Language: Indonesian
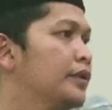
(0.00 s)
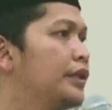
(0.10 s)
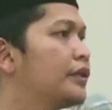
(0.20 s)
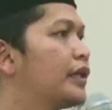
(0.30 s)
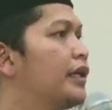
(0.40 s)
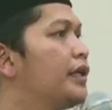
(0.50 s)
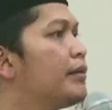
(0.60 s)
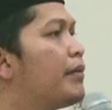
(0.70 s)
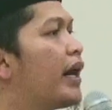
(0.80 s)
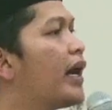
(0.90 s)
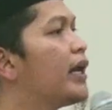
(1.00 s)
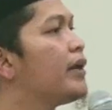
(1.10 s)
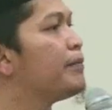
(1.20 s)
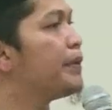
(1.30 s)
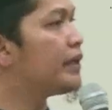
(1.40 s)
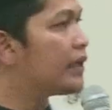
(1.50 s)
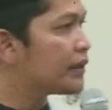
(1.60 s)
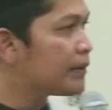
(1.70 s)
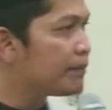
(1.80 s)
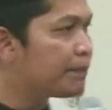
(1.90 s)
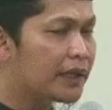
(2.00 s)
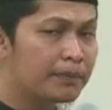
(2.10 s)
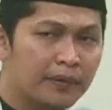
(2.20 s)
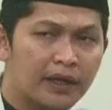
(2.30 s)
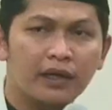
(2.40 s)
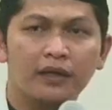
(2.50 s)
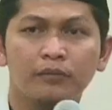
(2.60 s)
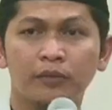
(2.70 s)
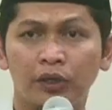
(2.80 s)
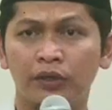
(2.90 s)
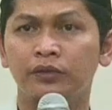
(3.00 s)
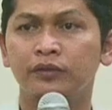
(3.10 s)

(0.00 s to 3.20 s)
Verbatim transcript: kita ini bakalan pindah tempat pak bu